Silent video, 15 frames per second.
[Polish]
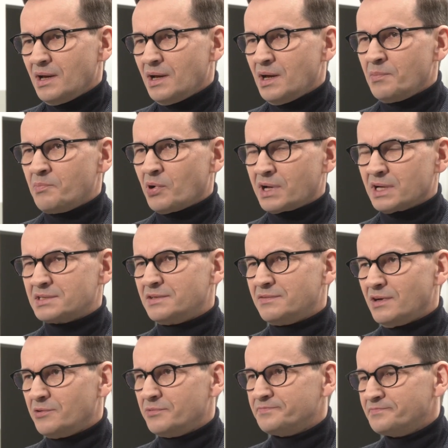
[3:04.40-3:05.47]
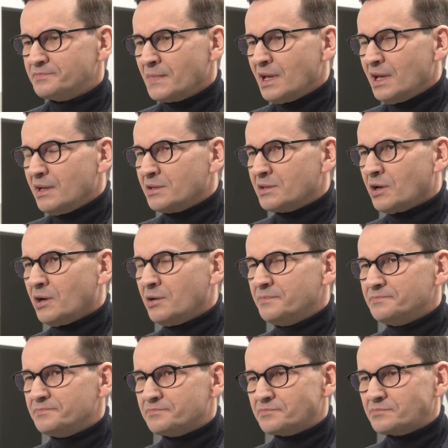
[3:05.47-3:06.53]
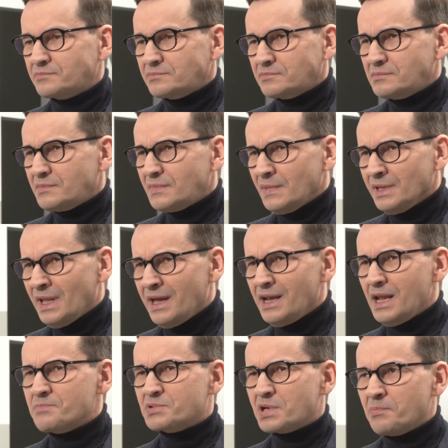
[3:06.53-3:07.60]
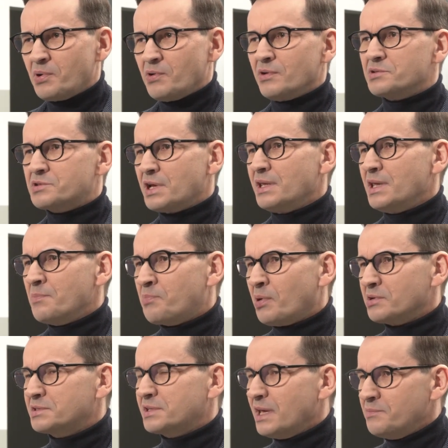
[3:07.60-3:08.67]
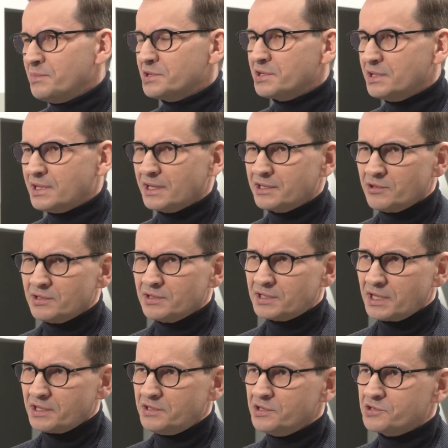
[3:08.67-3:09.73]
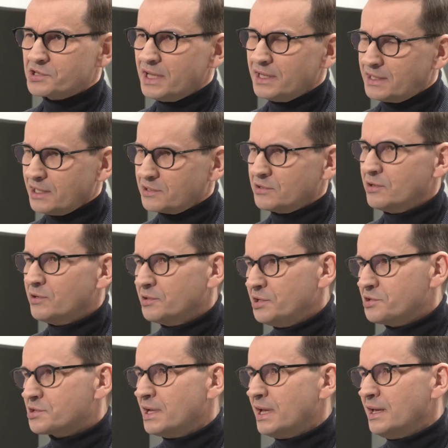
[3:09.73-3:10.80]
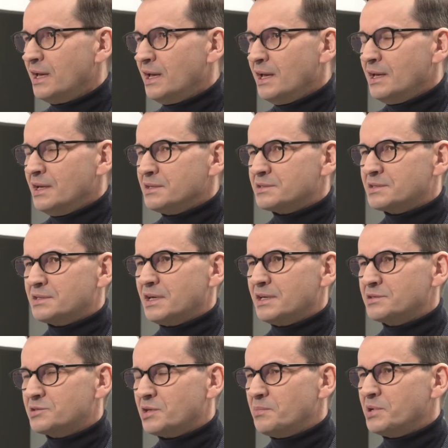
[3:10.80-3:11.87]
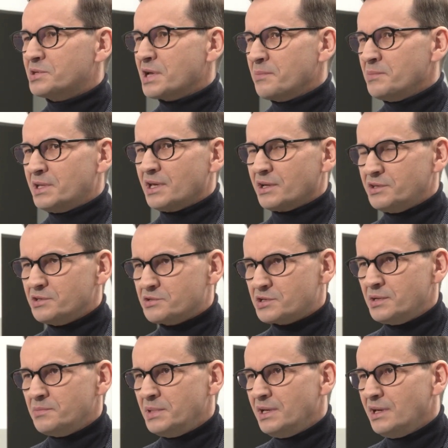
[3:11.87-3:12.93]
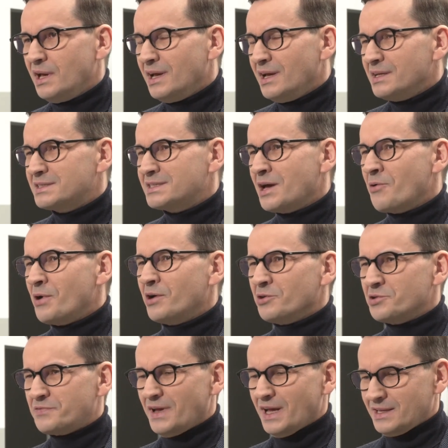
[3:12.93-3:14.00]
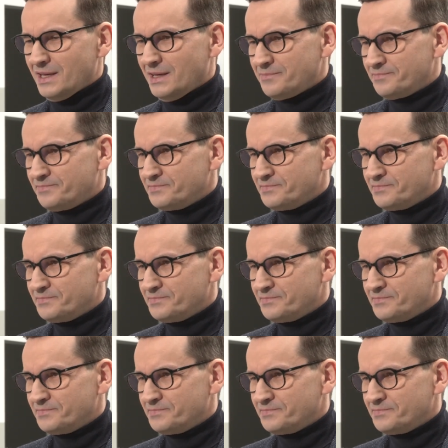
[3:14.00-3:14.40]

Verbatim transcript: e, pokazywał. To najlepsze połączenie polskiej myśli technicznej, technologicznej ze zdobyczami technicznymi całego świata.